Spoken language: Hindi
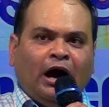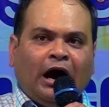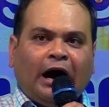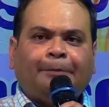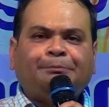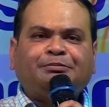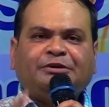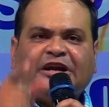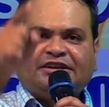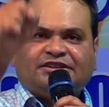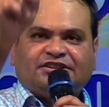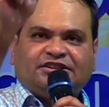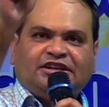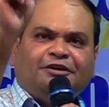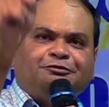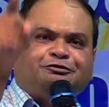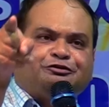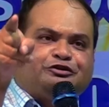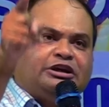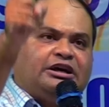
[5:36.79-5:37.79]
अपने
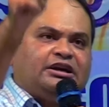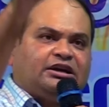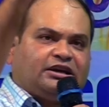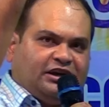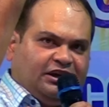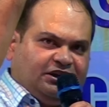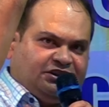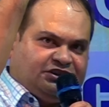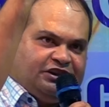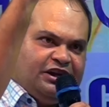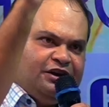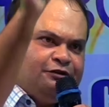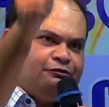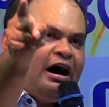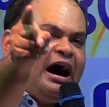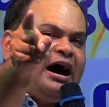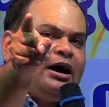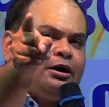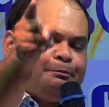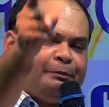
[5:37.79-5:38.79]
दफ्तर की
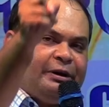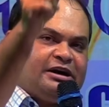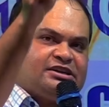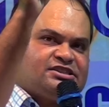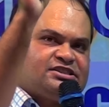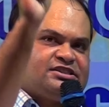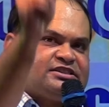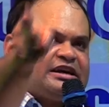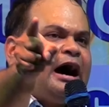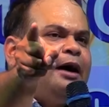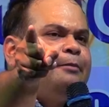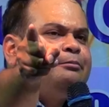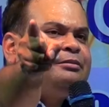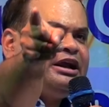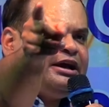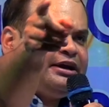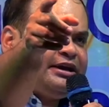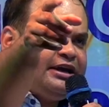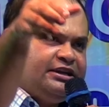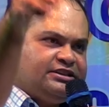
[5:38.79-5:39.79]
दीवार पर
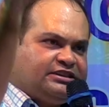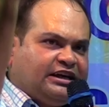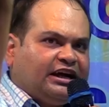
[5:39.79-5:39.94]
सामने की